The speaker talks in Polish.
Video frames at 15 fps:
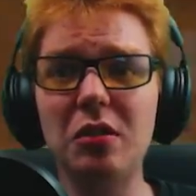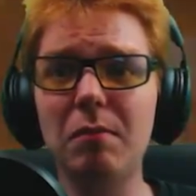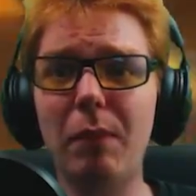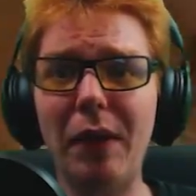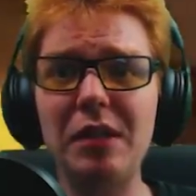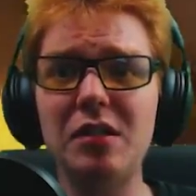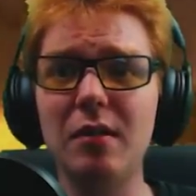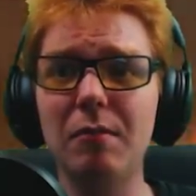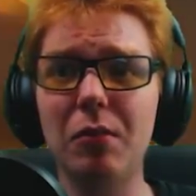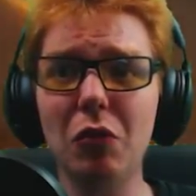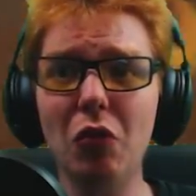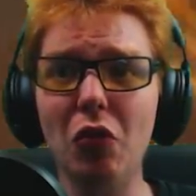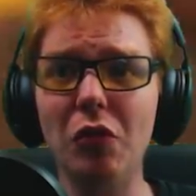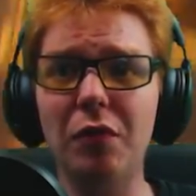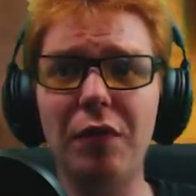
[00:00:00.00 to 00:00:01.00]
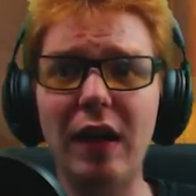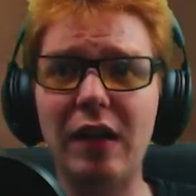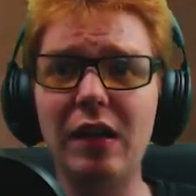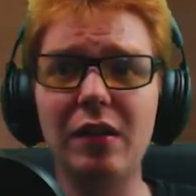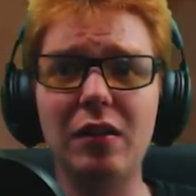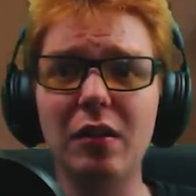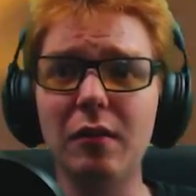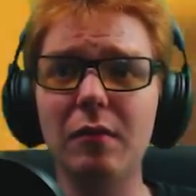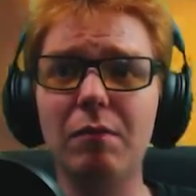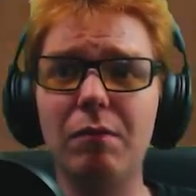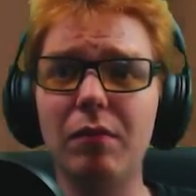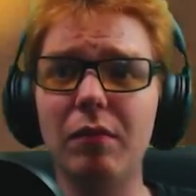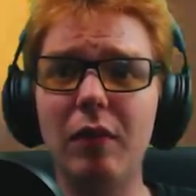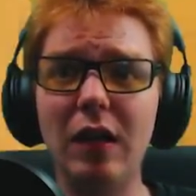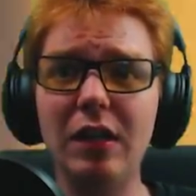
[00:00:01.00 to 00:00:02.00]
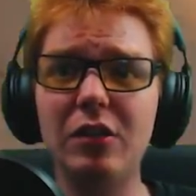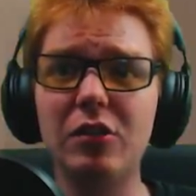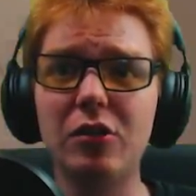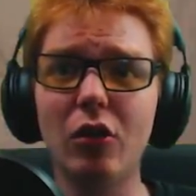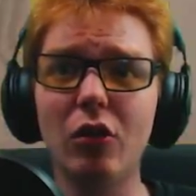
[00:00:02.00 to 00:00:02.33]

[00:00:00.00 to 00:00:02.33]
tym pędzlem było, fuck it, walić